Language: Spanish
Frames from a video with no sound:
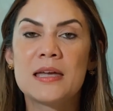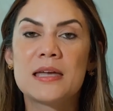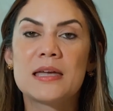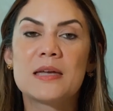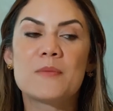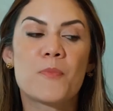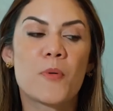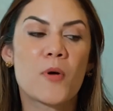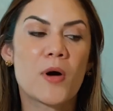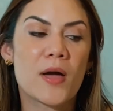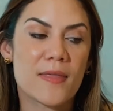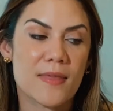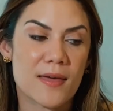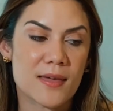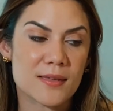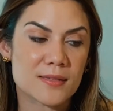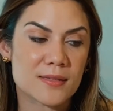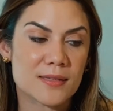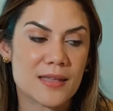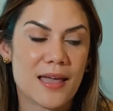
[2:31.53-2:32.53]
y
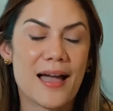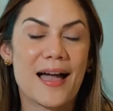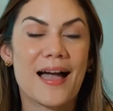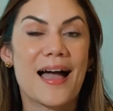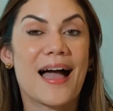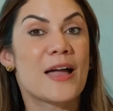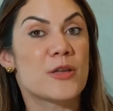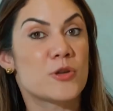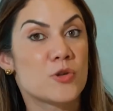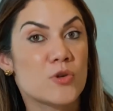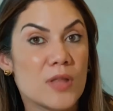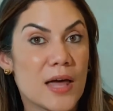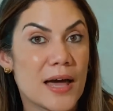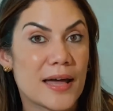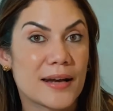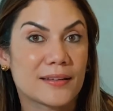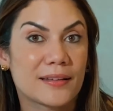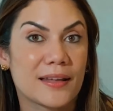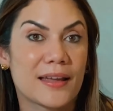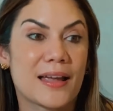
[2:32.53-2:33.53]
puedas
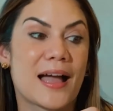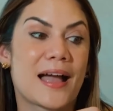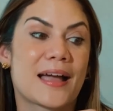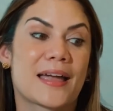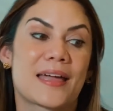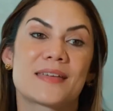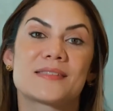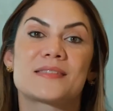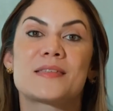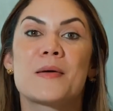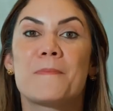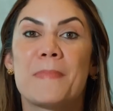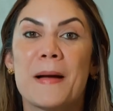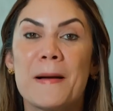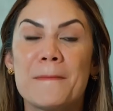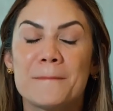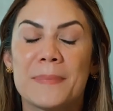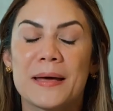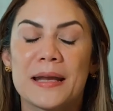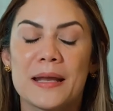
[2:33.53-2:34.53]
ayudarte a que ese
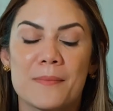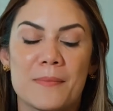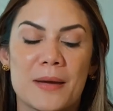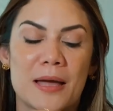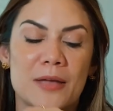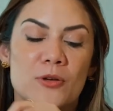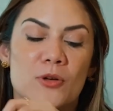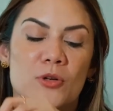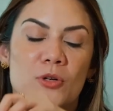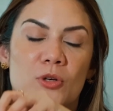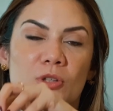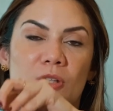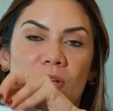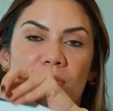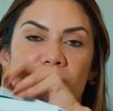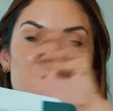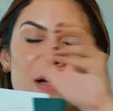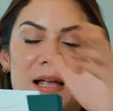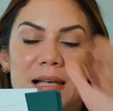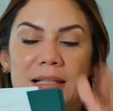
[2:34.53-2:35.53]
pan para mayo no te
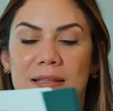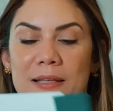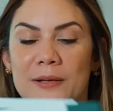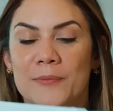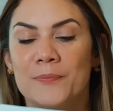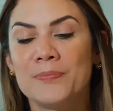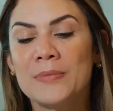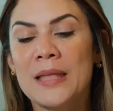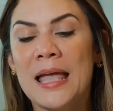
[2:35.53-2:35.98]
falte.